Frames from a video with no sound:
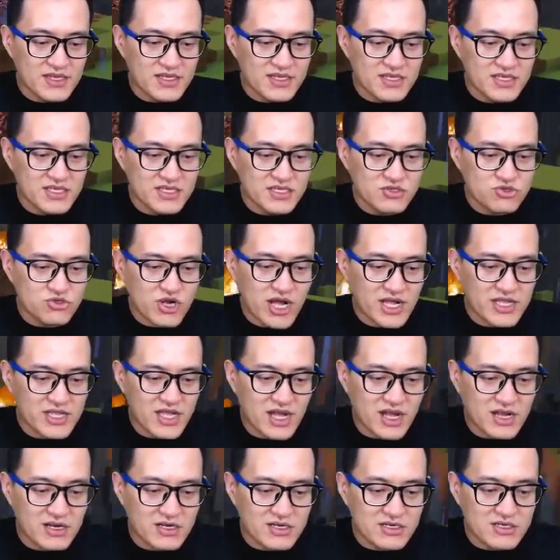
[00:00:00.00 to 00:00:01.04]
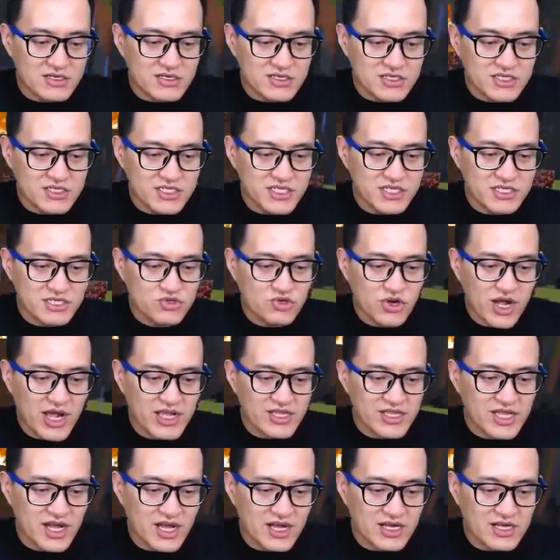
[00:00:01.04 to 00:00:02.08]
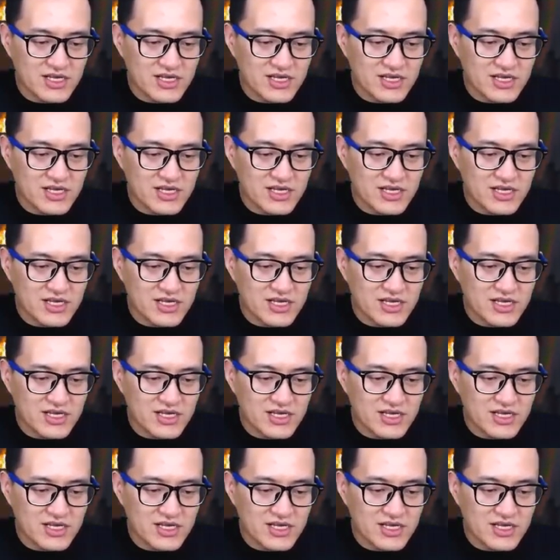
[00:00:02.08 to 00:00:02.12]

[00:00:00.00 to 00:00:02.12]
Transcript: 一串的一串的，